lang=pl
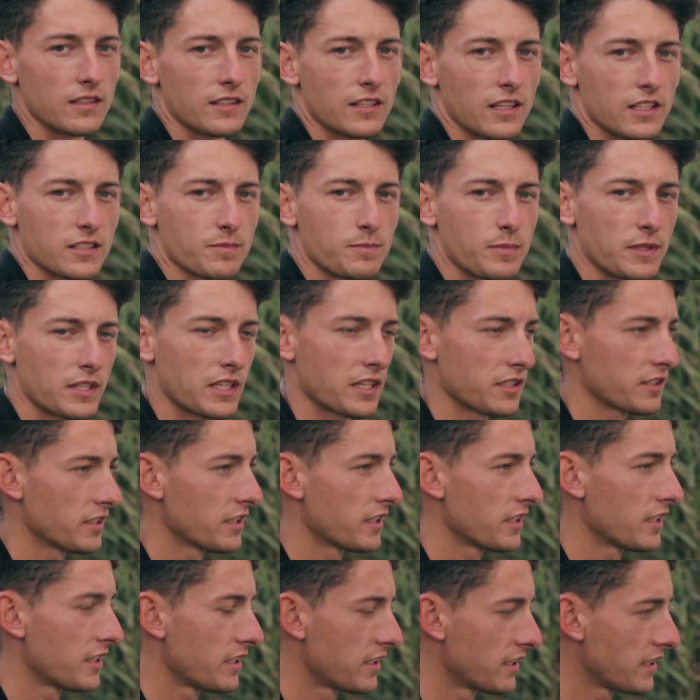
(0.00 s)
Teraz
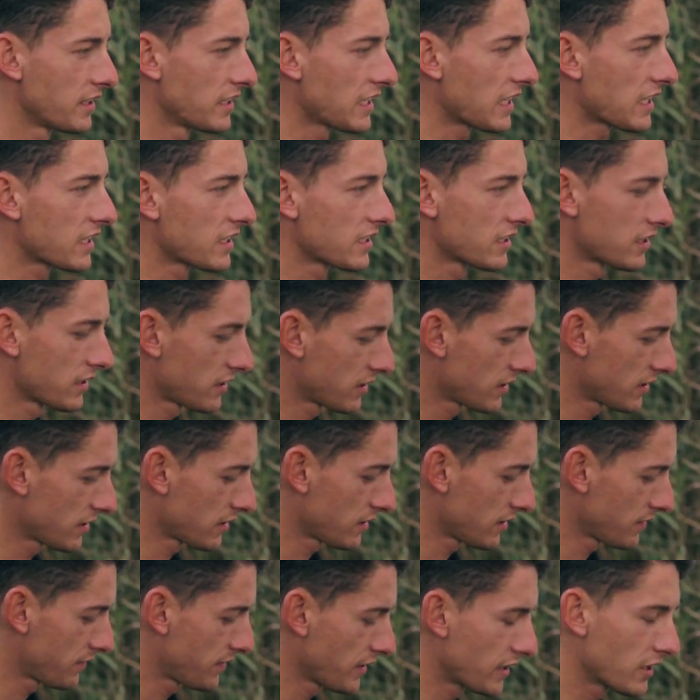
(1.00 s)
pytanie, jak
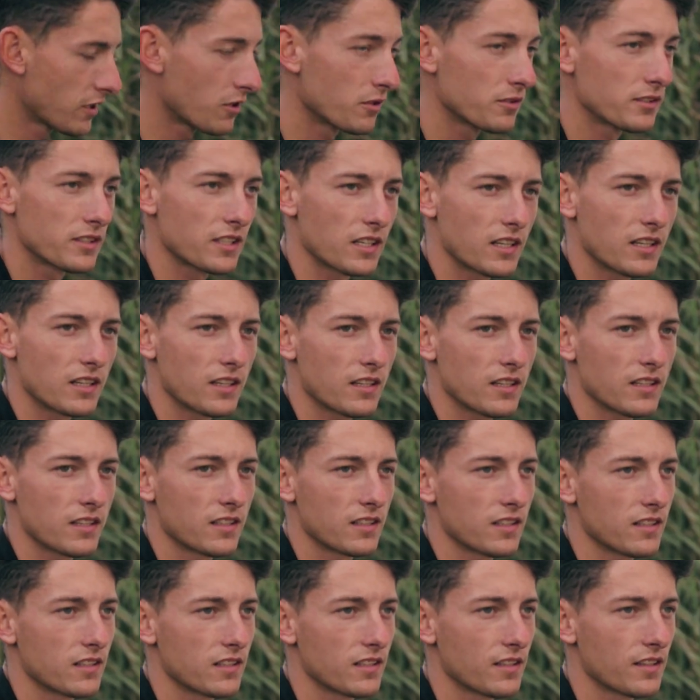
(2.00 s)
e, wygląda
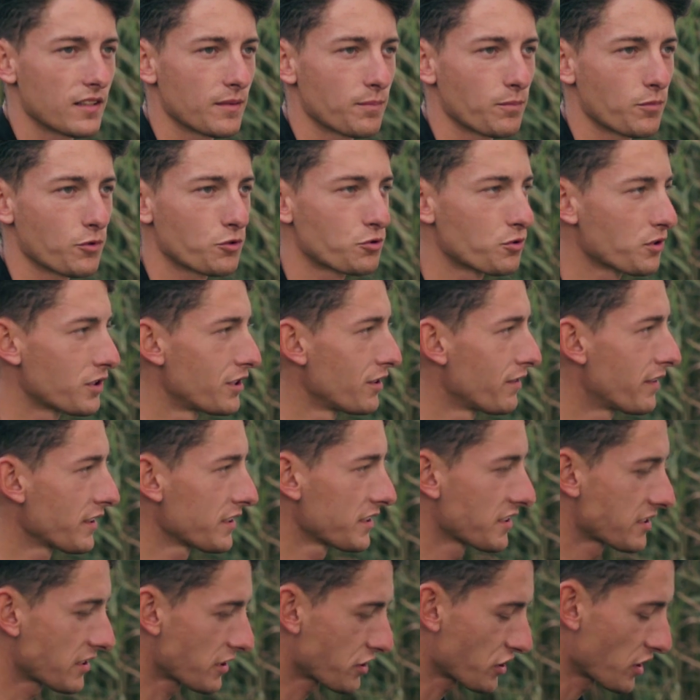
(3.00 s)
e,
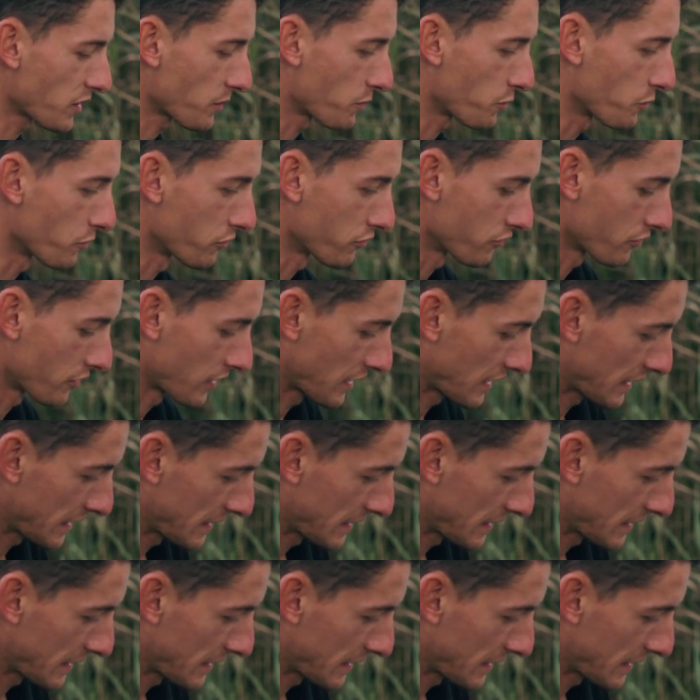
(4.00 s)
poszukiwanie zaczepów?